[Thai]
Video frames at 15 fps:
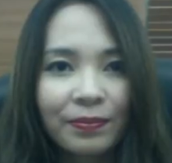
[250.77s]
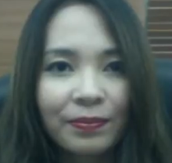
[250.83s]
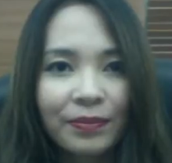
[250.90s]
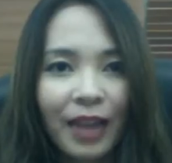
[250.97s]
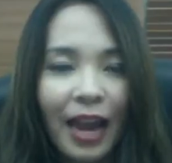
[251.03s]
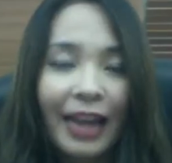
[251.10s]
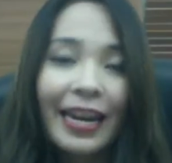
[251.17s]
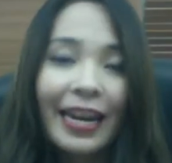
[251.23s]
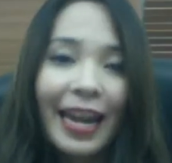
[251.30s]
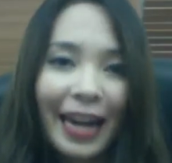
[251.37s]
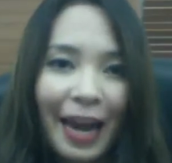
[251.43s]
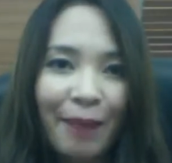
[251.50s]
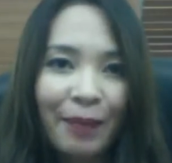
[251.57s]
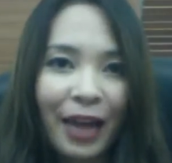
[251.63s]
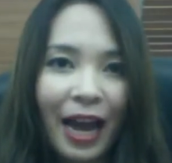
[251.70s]
ให้แนะ
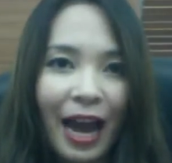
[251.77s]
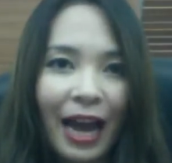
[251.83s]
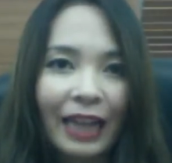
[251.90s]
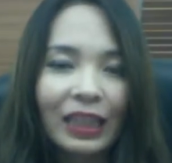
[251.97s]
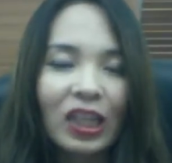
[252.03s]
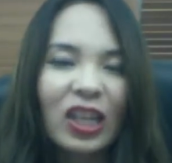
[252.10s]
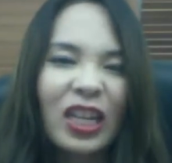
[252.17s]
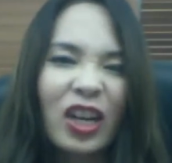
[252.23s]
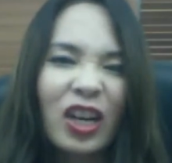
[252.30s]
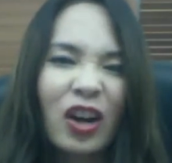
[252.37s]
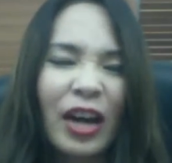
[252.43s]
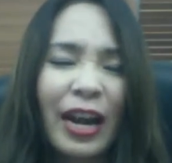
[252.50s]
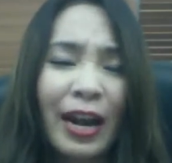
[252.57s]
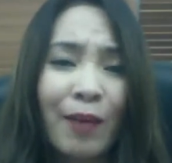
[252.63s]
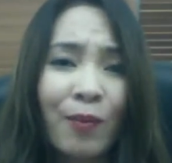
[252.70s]
นำนะคะตอนนี้ก็
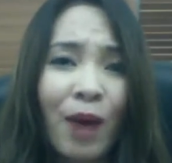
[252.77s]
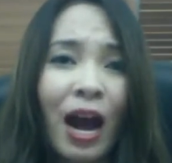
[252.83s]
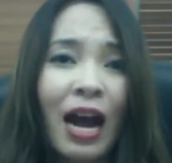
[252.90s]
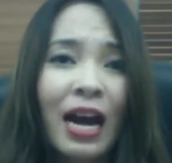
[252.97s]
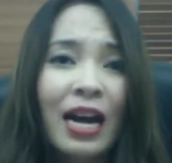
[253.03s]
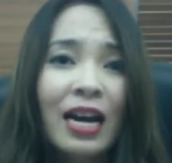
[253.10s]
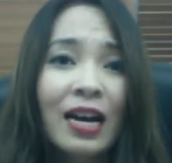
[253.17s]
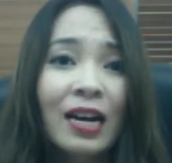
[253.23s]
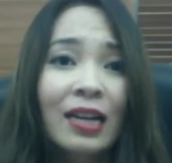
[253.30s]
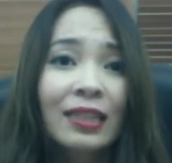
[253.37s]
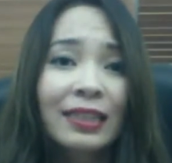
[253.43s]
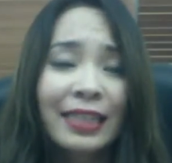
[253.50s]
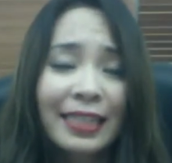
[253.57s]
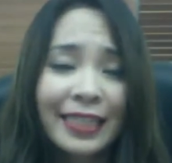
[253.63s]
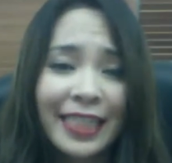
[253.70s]
แนะนำว่า
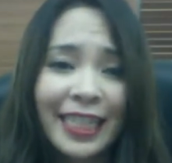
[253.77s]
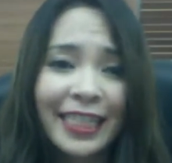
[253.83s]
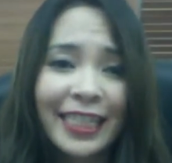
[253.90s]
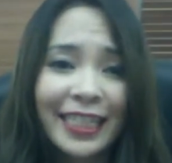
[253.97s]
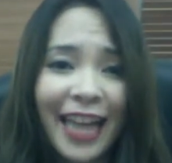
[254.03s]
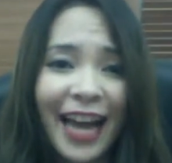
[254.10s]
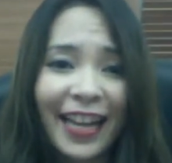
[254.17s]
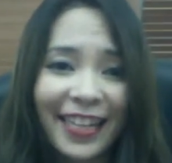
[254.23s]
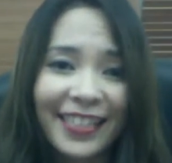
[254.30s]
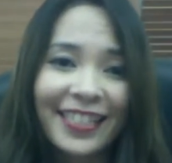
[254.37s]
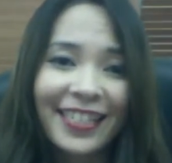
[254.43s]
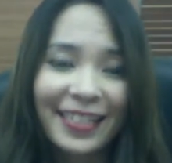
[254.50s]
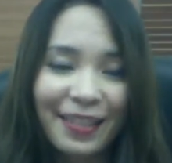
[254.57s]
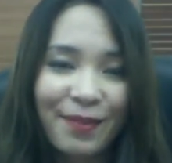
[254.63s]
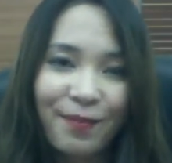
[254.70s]
จริงๆจ่ายอีก
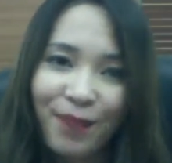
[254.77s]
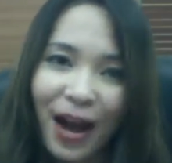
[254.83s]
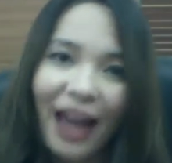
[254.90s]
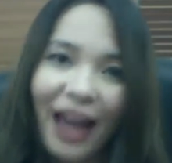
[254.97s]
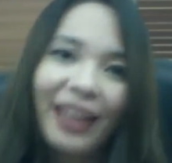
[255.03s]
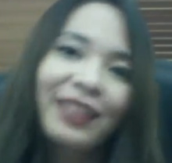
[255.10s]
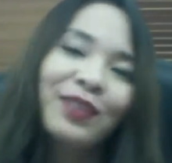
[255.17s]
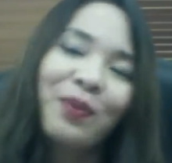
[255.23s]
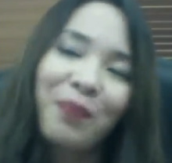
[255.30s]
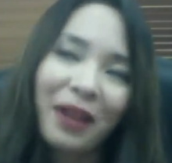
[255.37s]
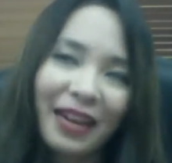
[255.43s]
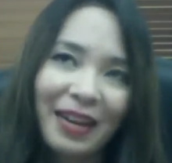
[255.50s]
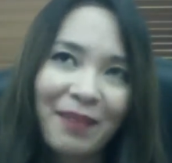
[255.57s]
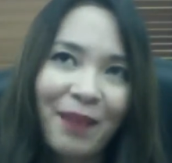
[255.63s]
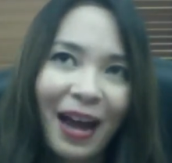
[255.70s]
40 บาทให้ส่งไป
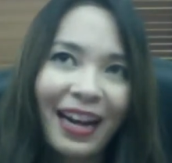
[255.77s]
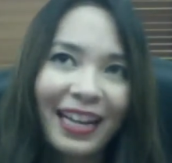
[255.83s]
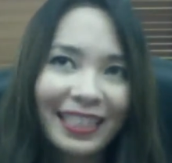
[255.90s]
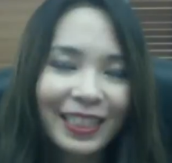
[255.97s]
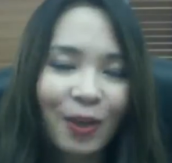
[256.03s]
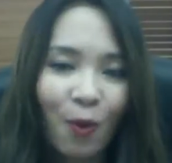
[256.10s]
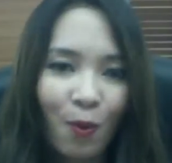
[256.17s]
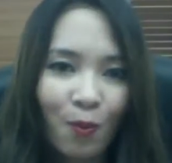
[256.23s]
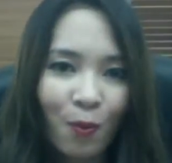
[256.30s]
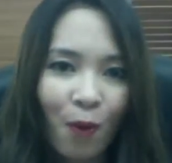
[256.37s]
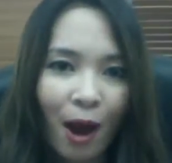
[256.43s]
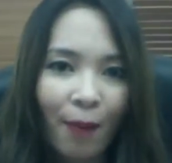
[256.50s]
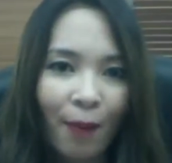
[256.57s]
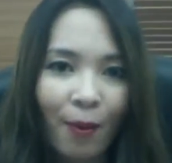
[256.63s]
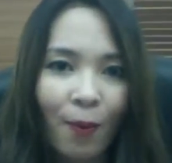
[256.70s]
ที่บ้านน่าจะคุ้มก
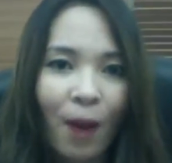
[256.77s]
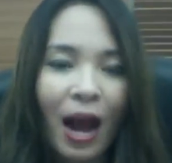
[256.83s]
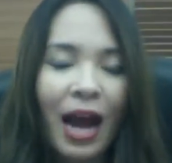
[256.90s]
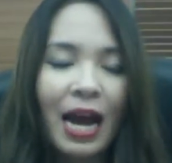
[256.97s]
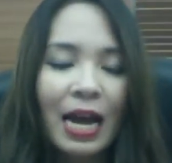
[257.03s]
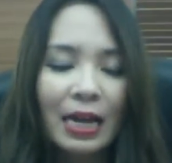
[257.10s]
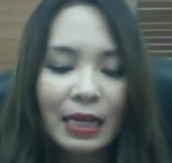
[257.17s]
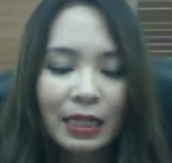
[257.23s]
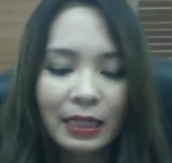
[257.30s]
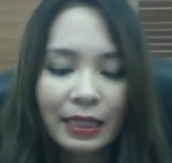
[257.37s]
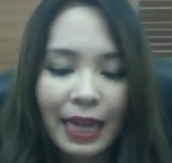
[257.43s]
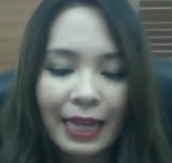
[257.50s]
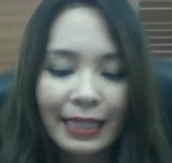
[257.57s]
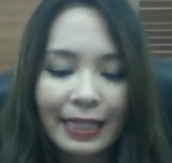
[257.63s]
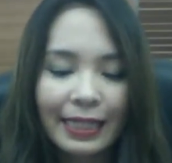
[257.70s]
ว่าเพราะว่าถึง
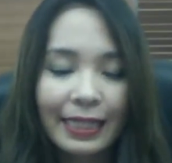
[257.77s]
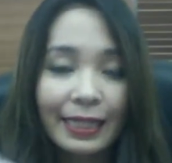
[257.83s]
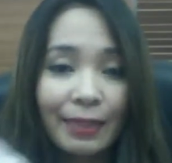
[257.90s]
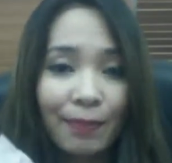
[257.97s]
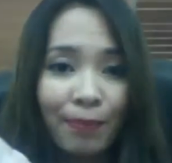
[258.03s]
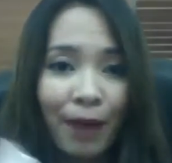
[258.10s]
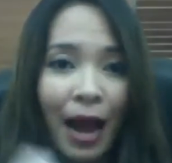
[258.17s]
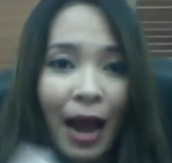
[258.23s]
จ่าย40 บาท